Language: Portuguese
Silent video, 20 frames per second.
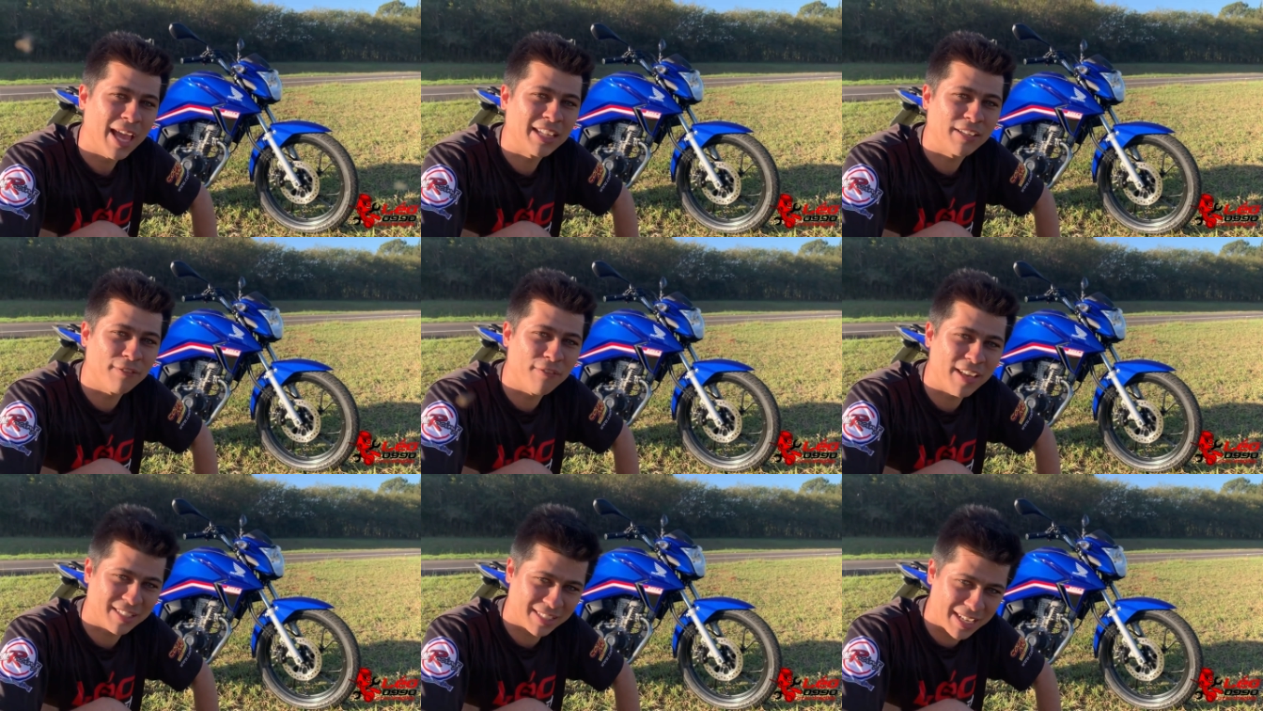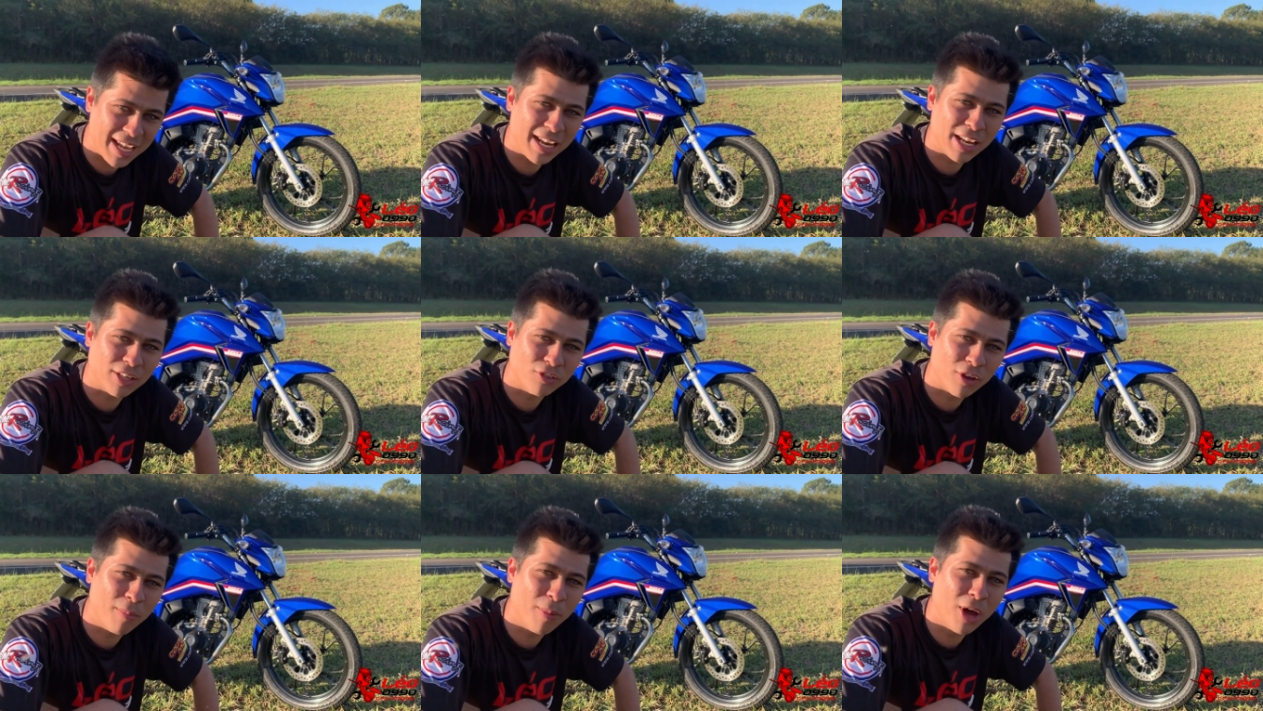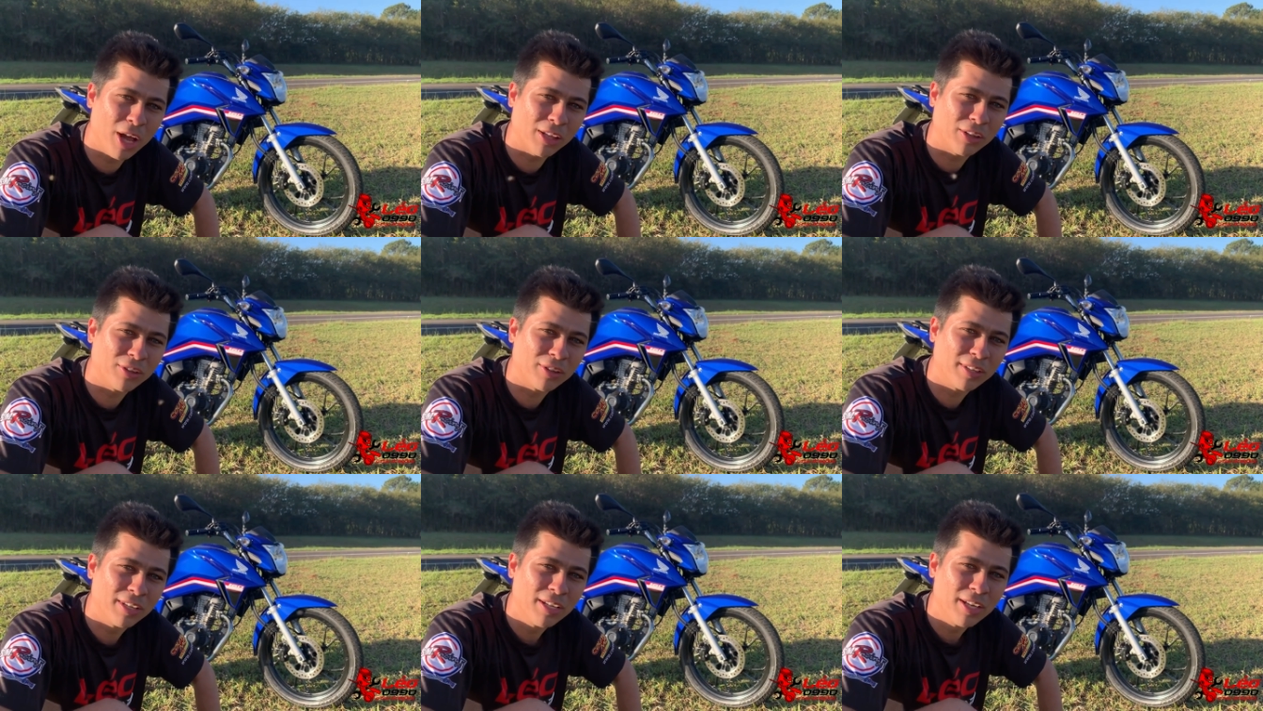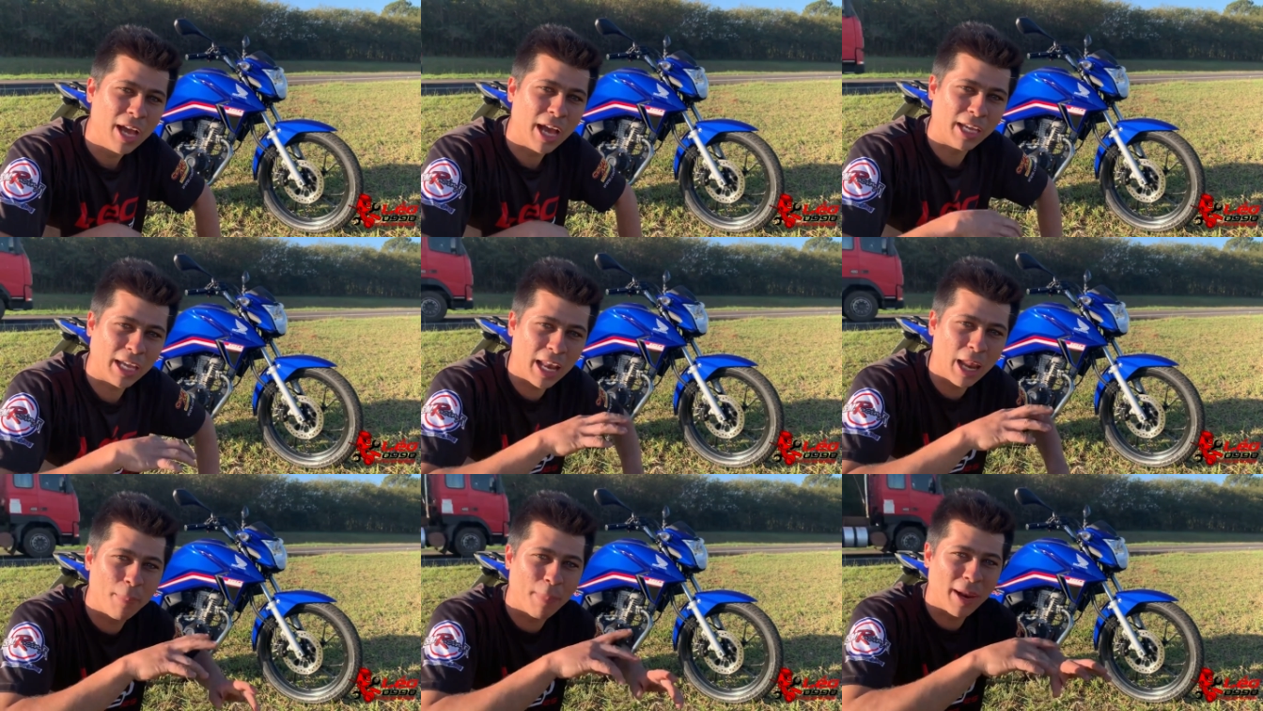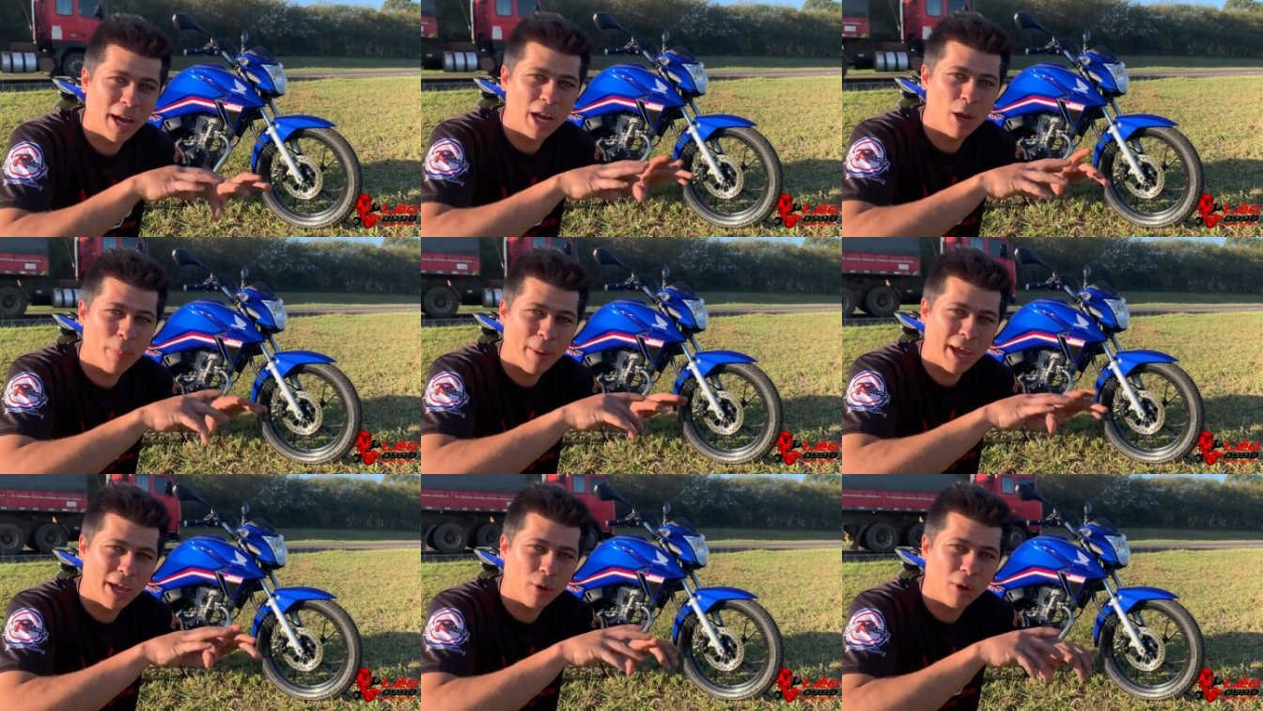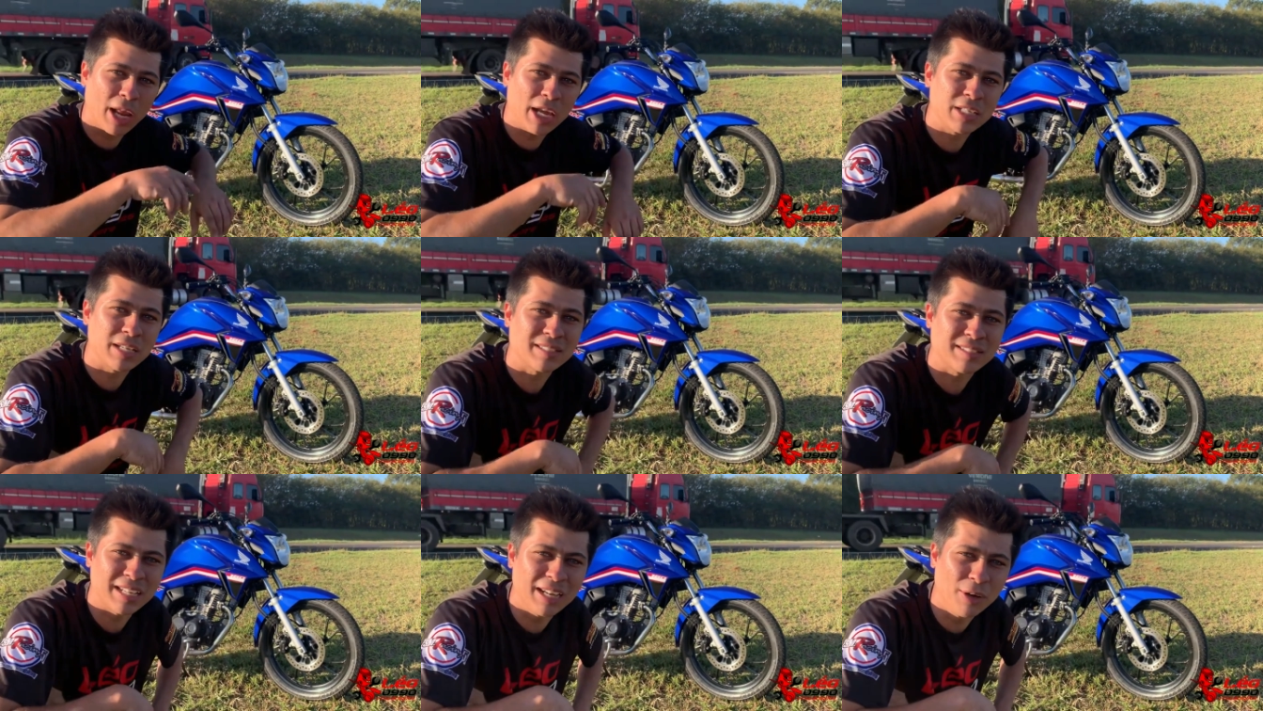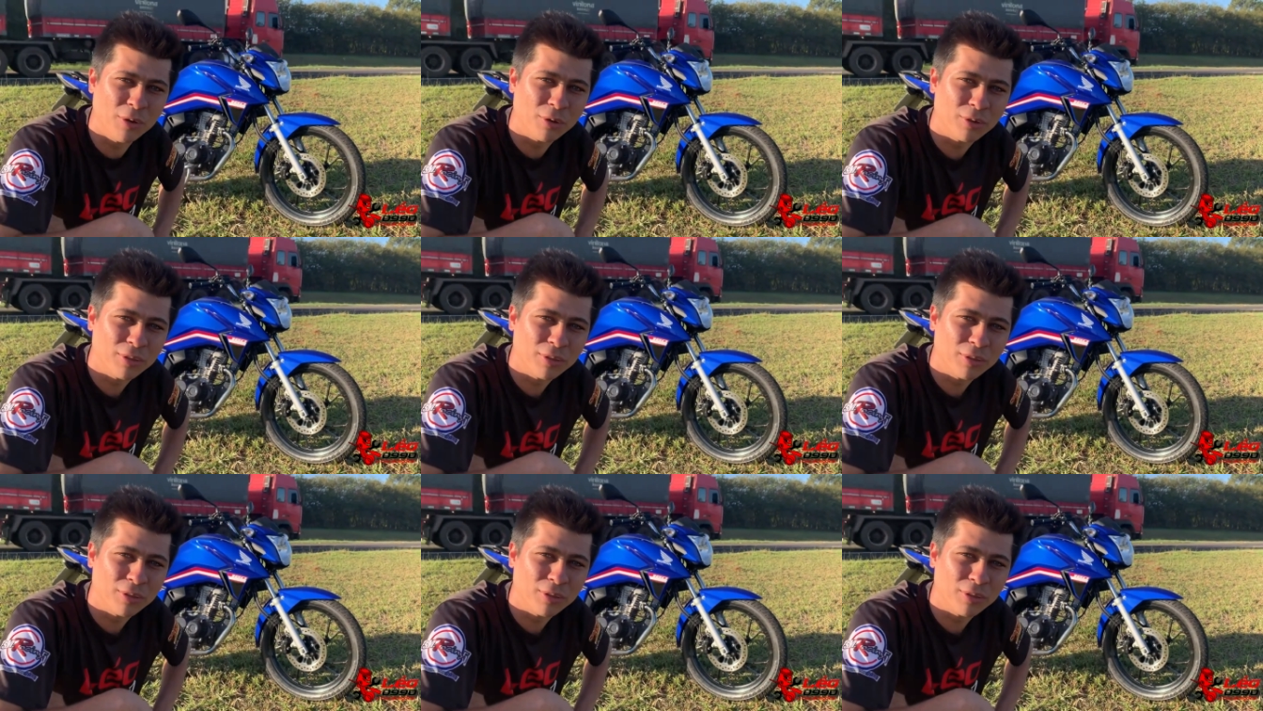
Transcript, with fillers: SVC aí na sua moto? Aquele aparelho para regularização?